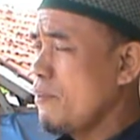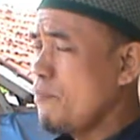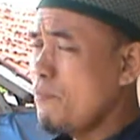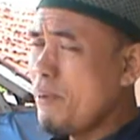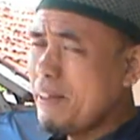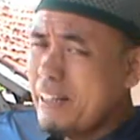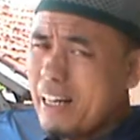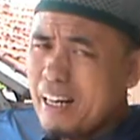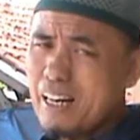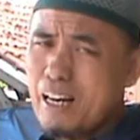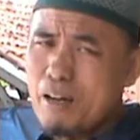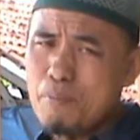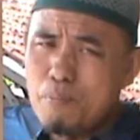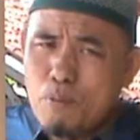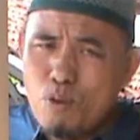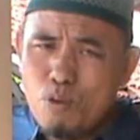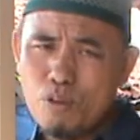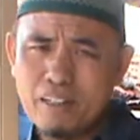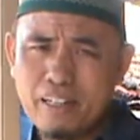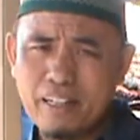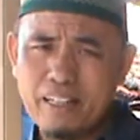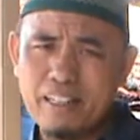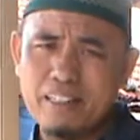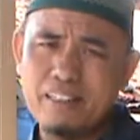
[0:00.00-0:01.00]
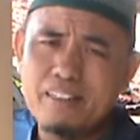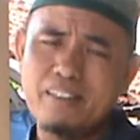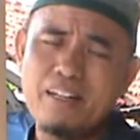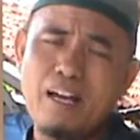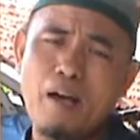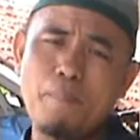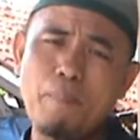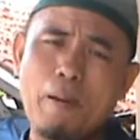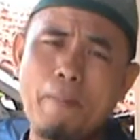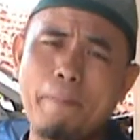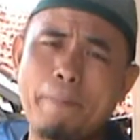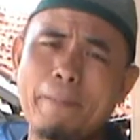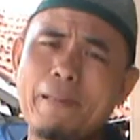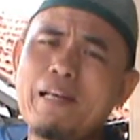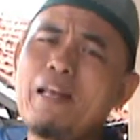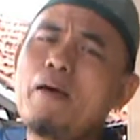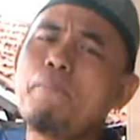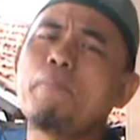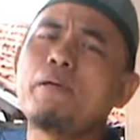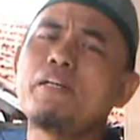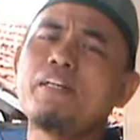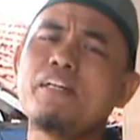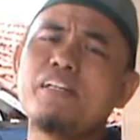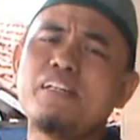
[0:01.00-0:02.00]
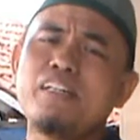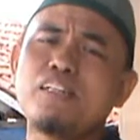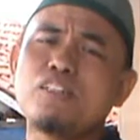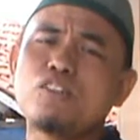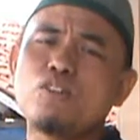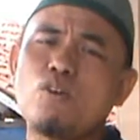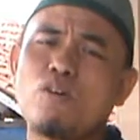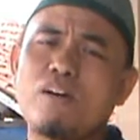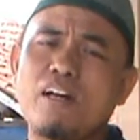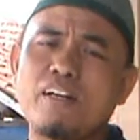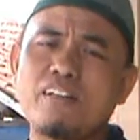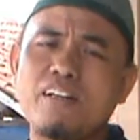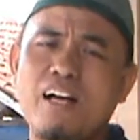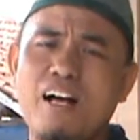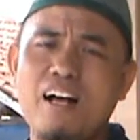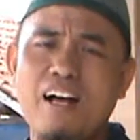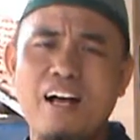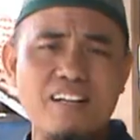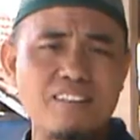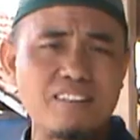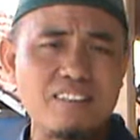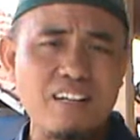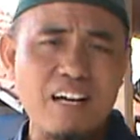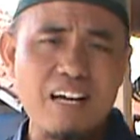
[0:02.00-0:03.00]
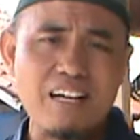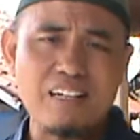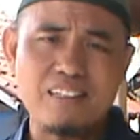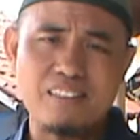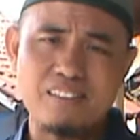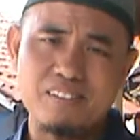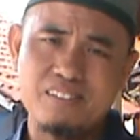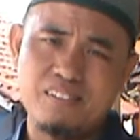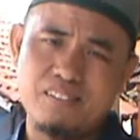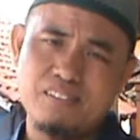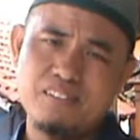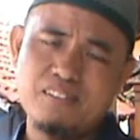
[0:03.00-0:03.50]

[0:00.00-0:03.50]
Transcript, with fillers: Manalah mungkin apabila pendidik seorang yang kasar,